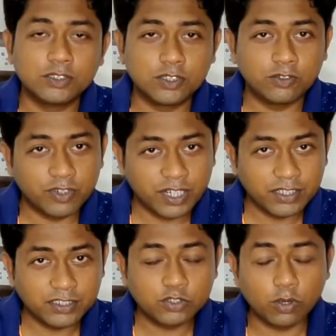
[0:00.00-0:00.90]
সো
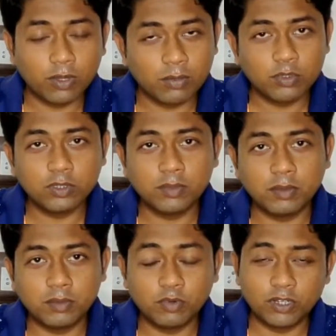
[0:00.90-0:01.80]
ফ্রেন্ডস সবার প্রথমে
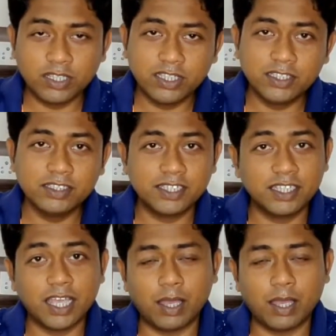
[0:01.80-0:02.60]
আমি বলে দিই যে